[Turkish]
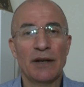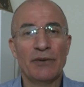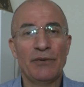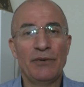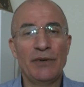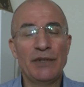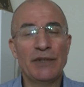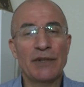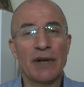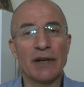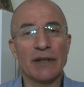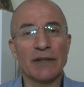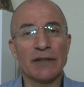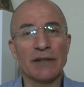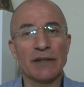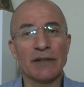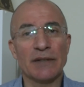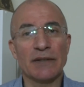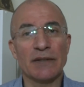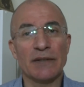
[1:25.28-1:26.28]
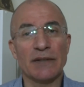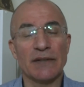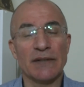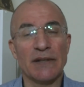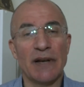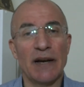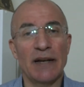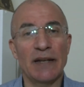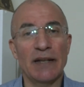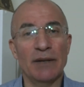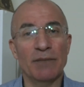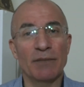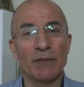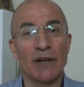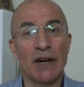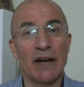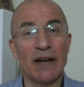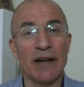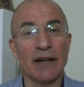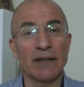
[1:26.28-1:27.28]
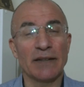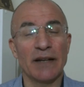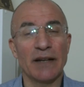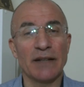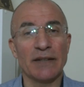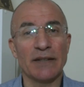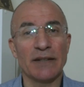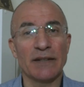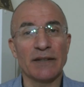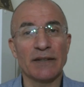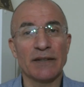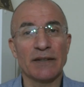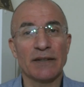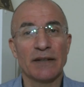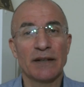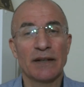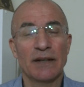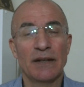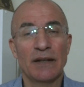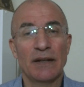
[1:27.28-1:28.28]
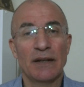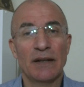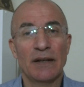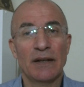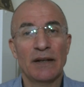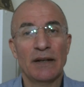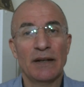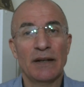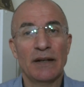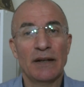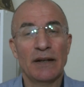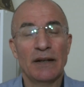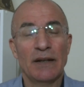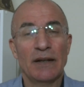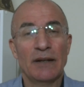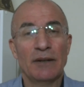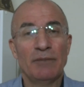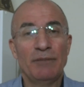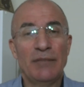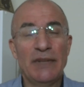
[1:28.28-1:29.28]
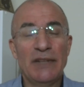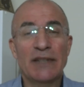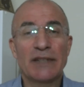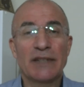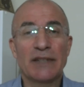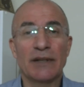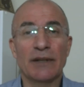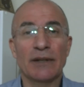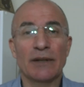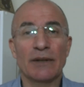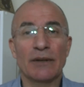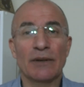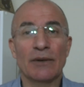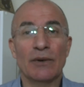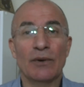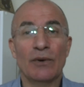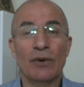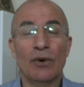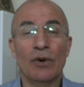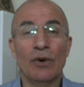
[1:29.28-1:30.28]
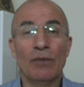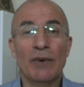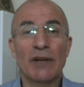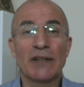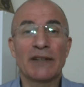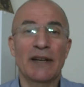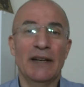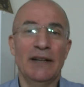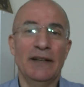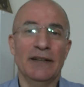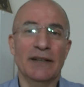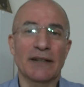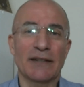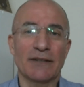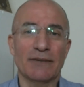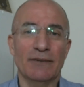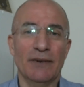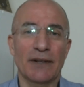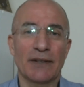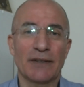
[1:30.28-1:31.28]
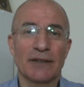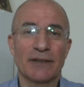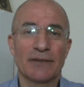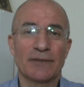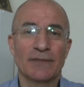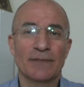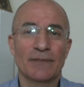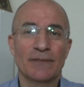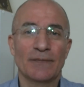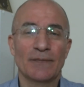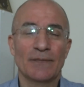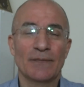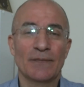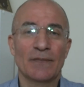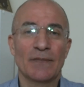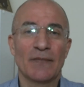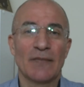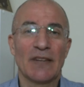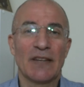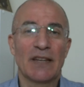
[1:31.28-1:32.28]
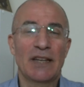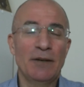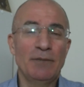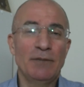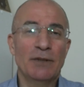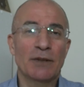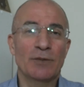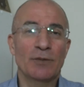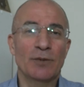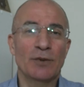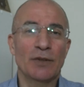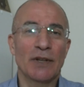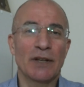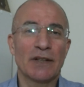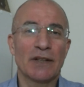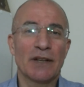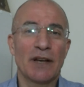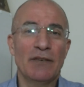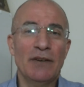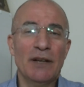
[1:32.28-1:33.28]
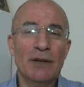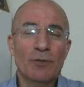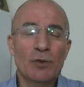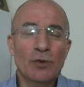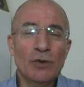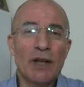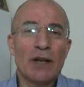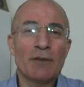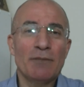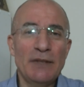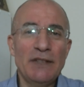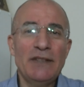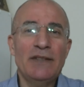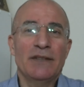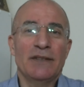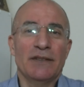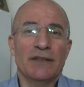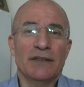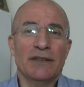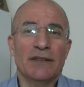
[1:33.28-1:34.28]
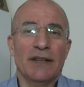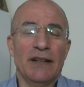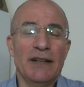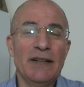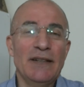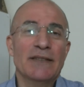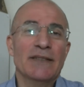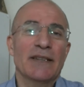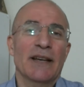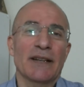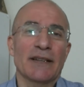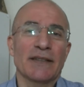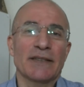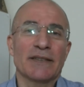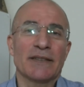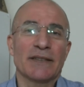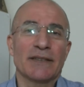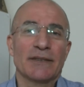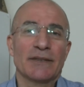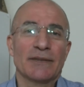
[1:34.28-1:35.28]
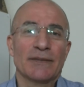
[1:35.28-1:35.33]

vicdansız, zalim, karaktersiz birisi olma tehlikesi var. Kimdir bunlar? Efendim bunlar biziz işte, insanız.